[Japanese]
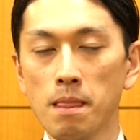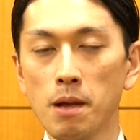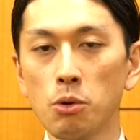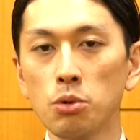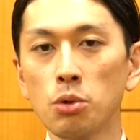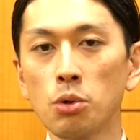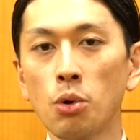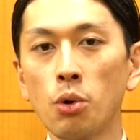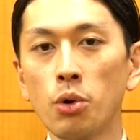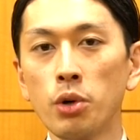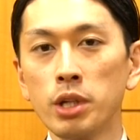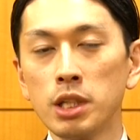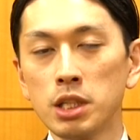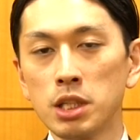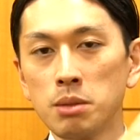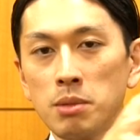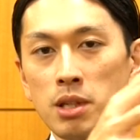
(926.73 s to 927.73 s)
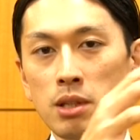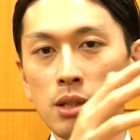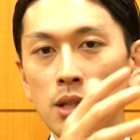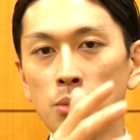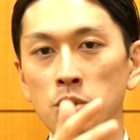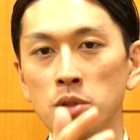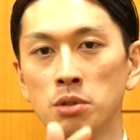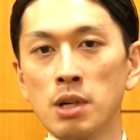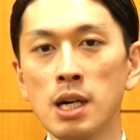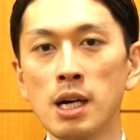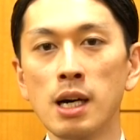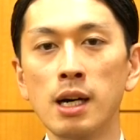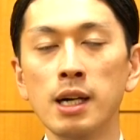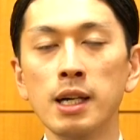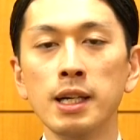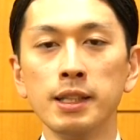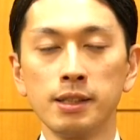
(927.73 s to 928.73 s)
でこの超えてしまったもの
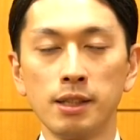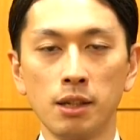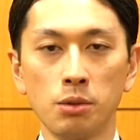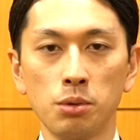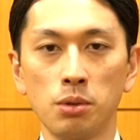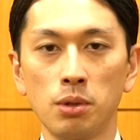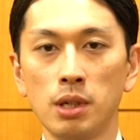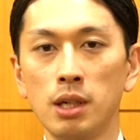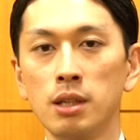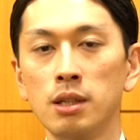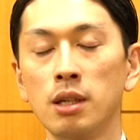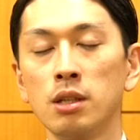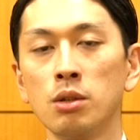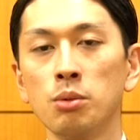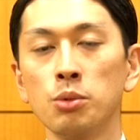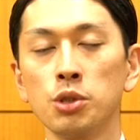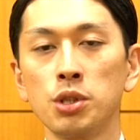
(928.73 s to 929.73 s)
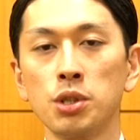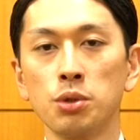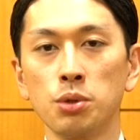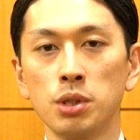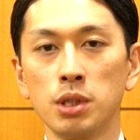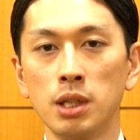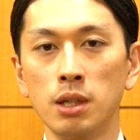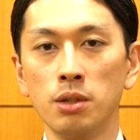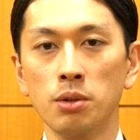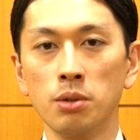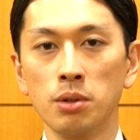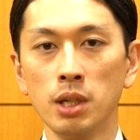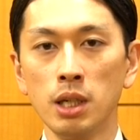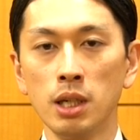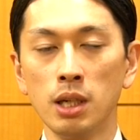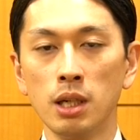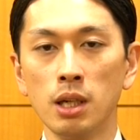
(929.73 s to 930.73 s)
は先ほどから何度も主張しているよう
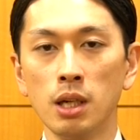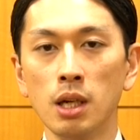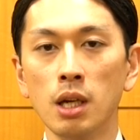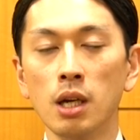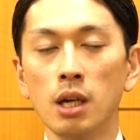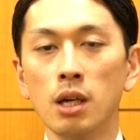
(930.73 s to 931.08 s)
に